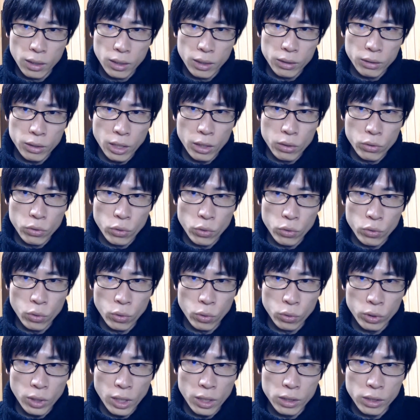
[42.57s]
権力
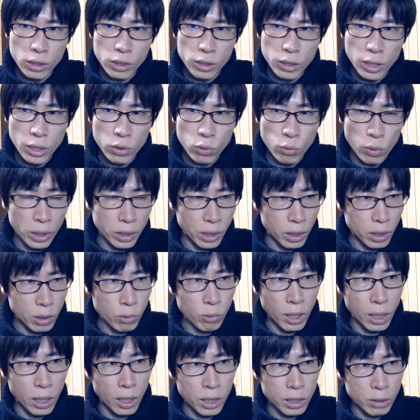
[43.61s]
を手にしているわけで
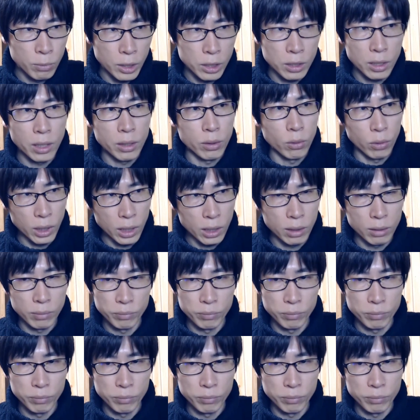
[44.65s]
はありませんよね。